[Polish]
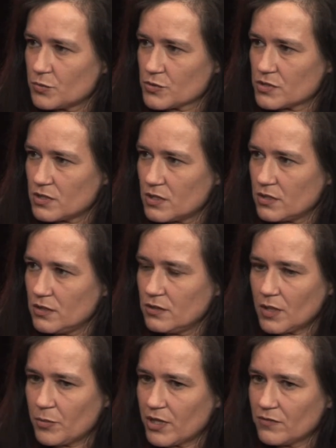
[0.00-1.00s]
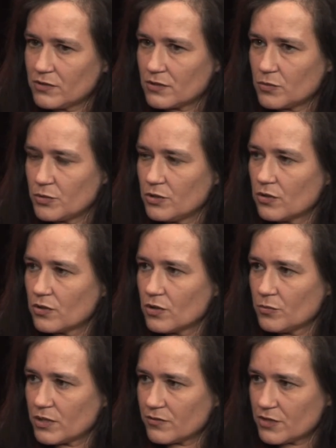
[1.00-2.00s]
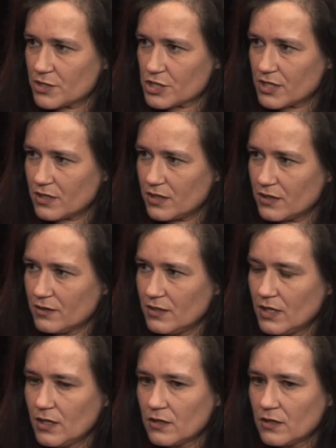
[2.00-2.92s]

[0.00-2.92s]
pustyni naprawdę robi ogromne wrażenie.